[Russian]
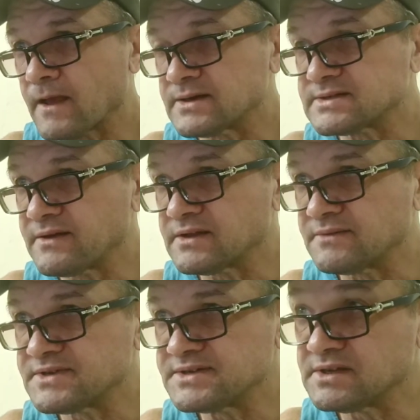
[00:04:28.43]
оставить
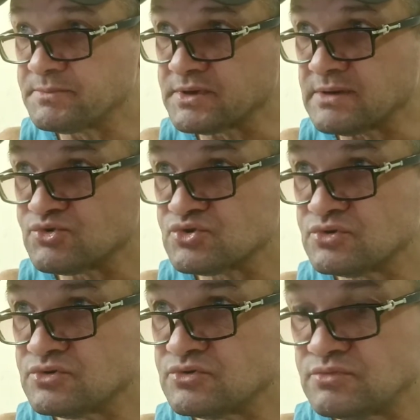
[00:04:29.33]
там все силы, потому что,
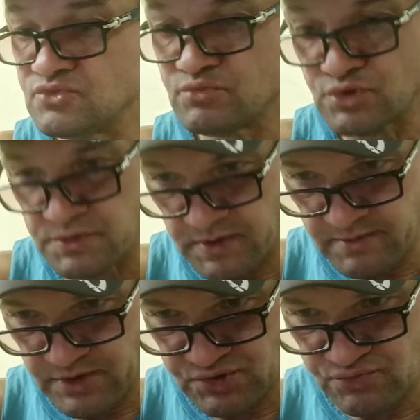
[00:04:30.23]
ну, будет
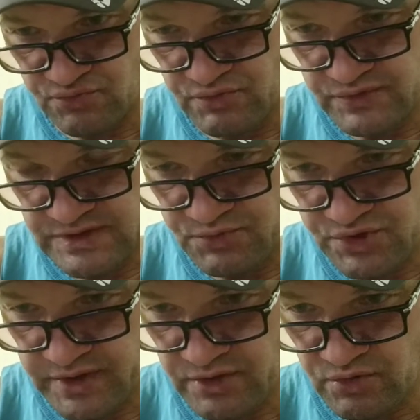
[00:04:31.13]
понимать, что у него следующая игра